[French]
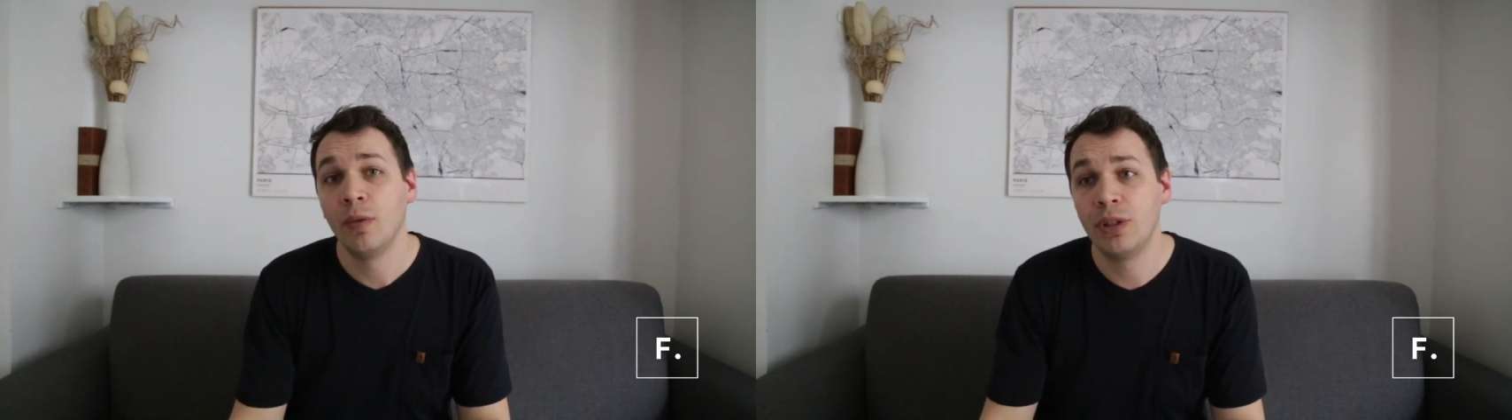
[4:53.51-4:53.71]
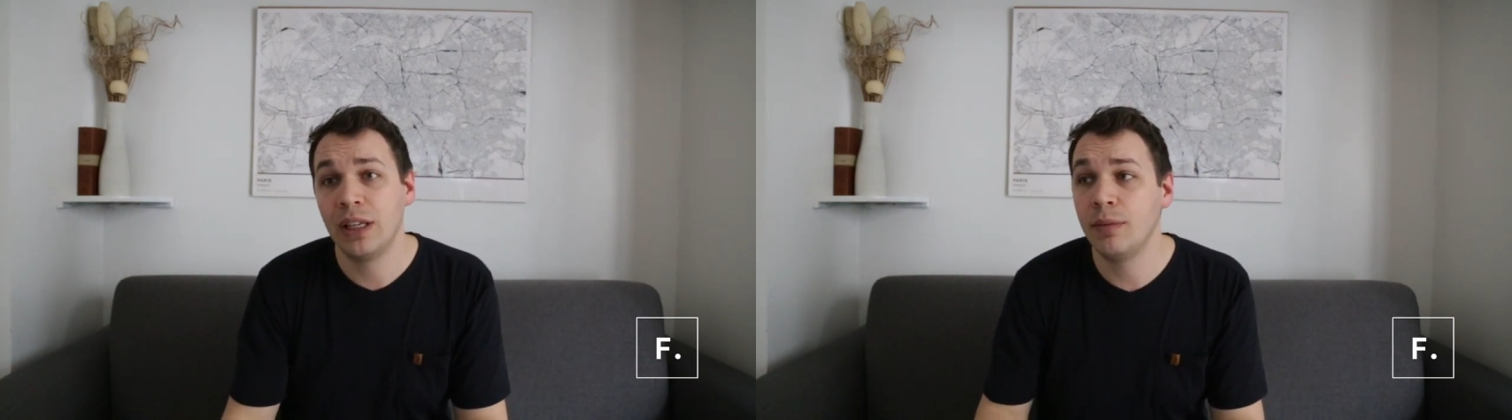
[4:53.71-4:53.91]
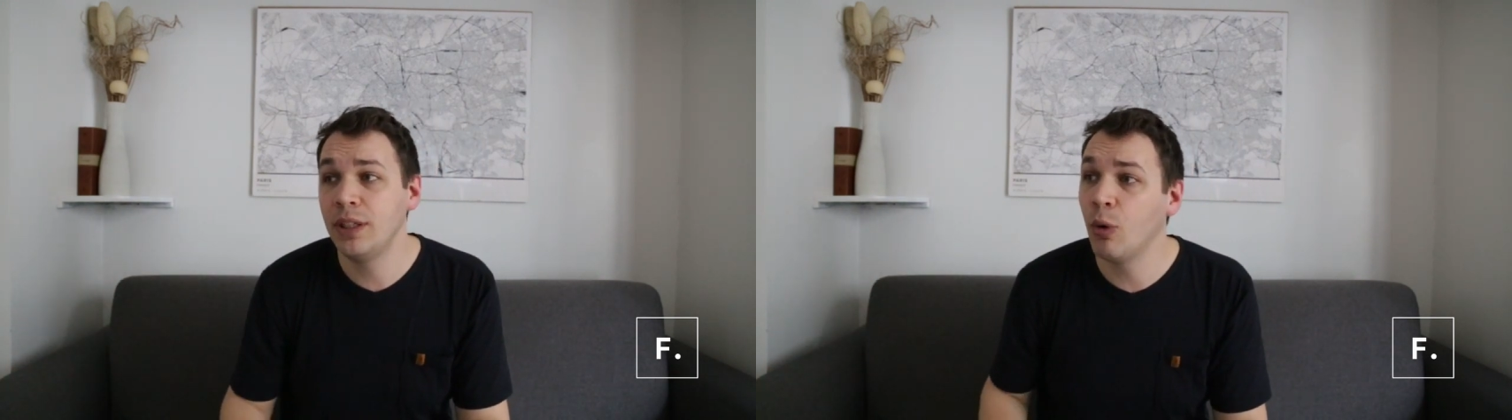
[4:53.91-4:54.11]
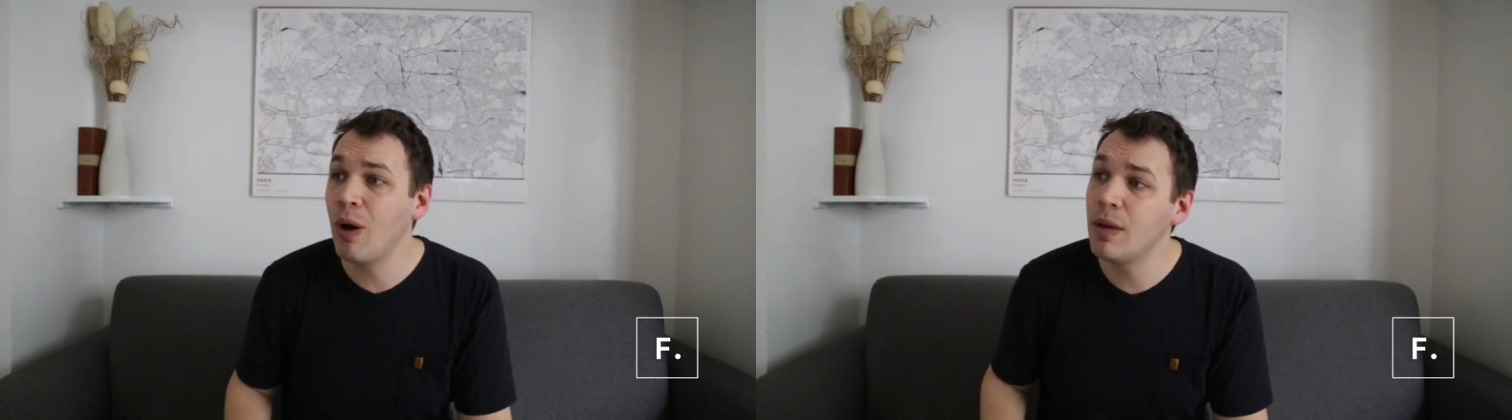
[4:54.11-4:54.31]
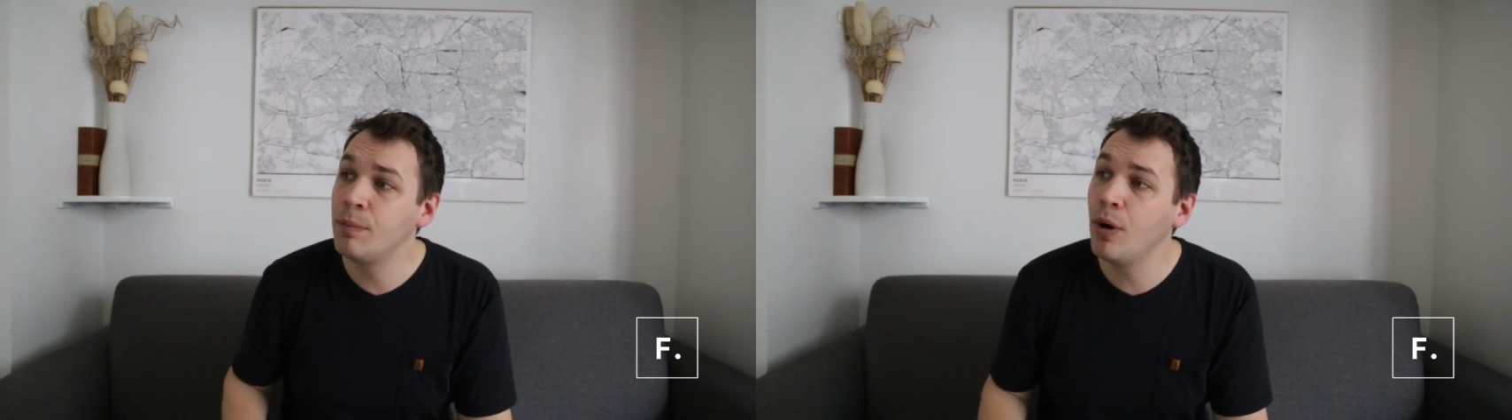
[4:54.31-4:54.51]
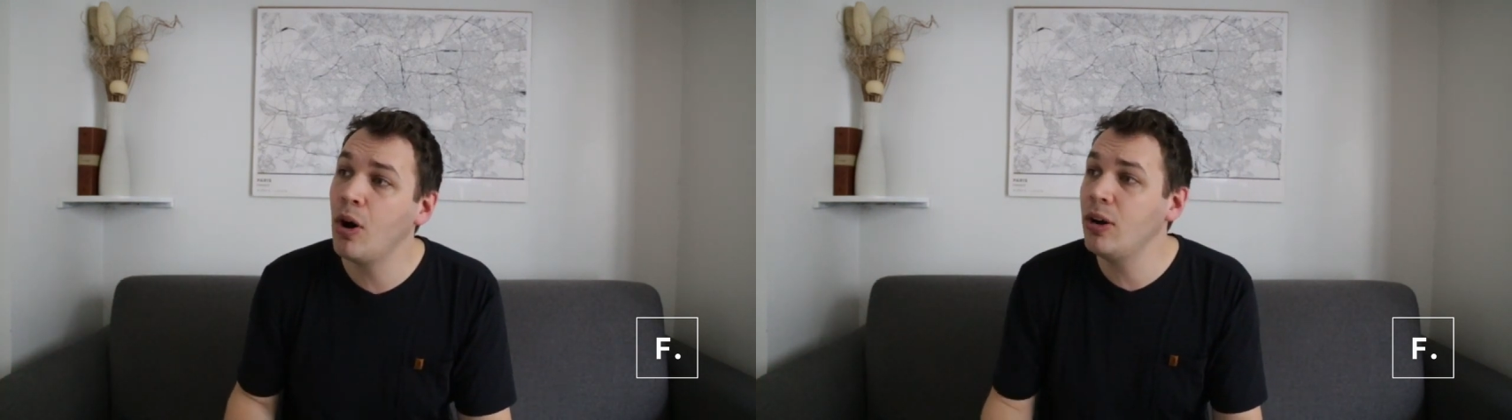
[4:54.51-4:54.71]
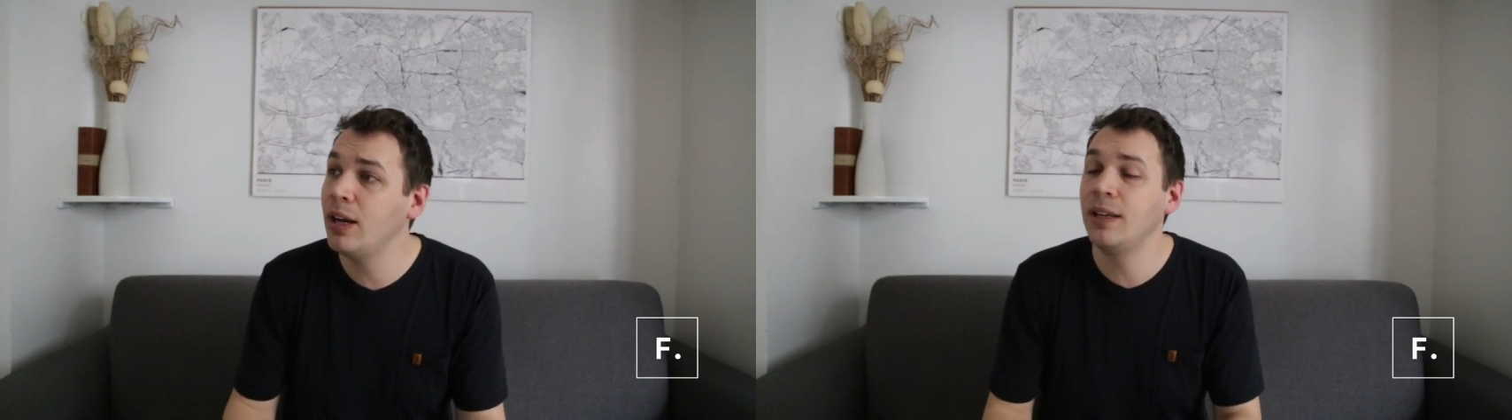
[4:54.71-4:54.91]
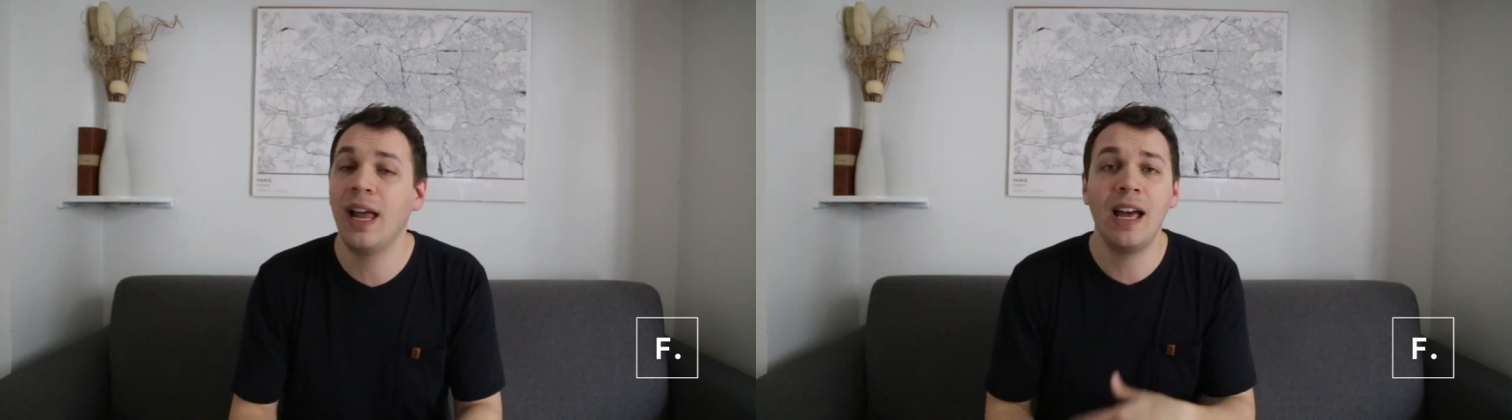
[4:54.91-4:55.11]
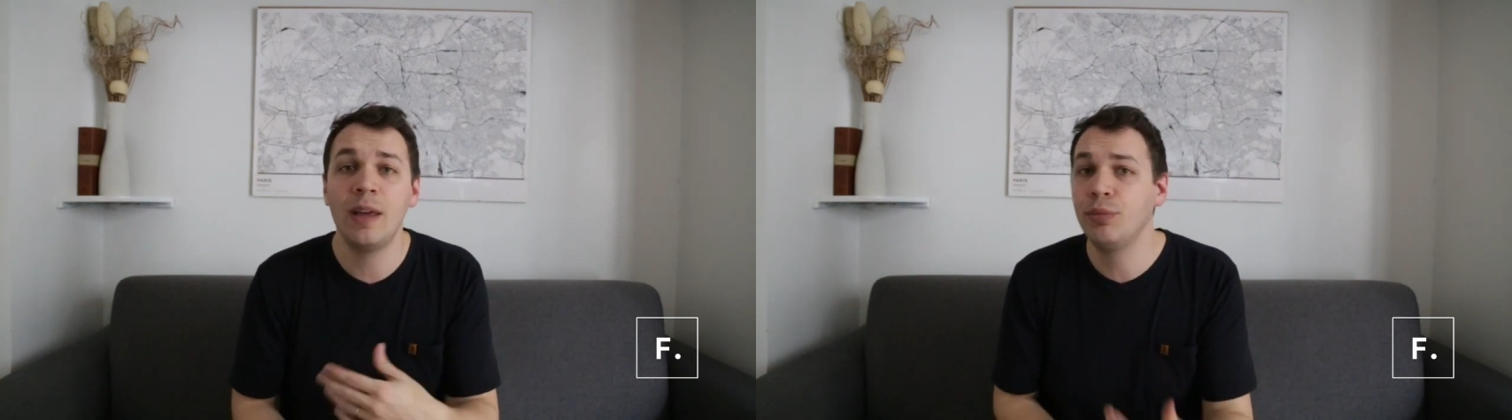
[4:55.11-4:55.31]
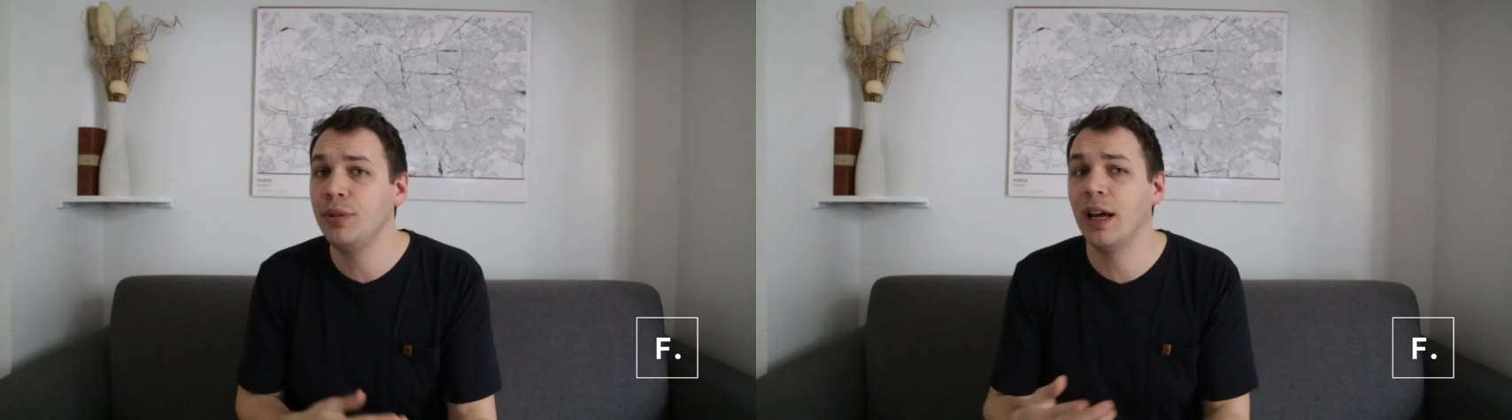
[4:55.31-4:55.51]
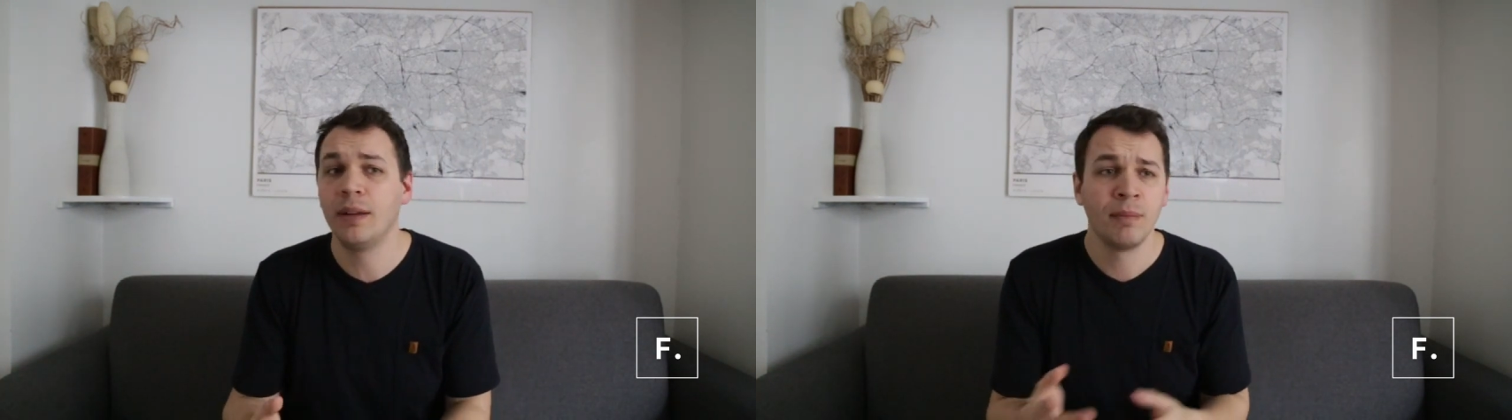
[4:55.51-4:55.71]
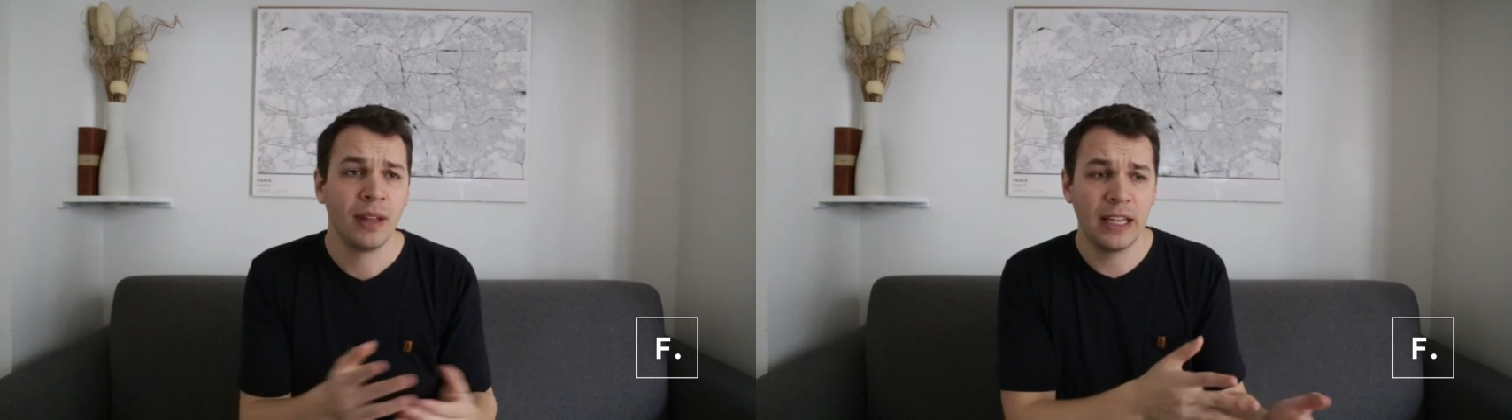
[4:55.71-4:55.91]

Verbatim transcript: Vous allez me dire, ouais mais Paul est là et puis là.